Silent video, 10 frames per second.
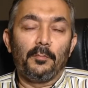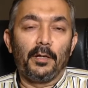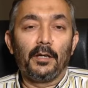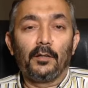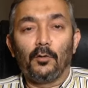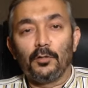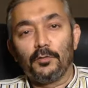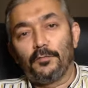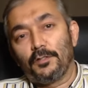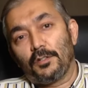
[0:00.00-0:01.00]
मैं कॉलेज
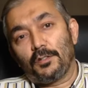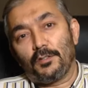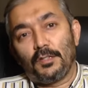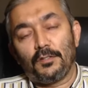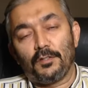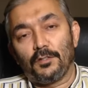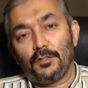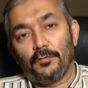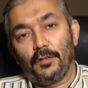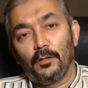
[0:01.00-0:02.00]
ऑफ फिजिशन एंड सर्जन
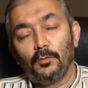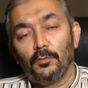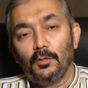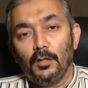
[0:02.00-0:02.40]
का फ़ेलो हूँ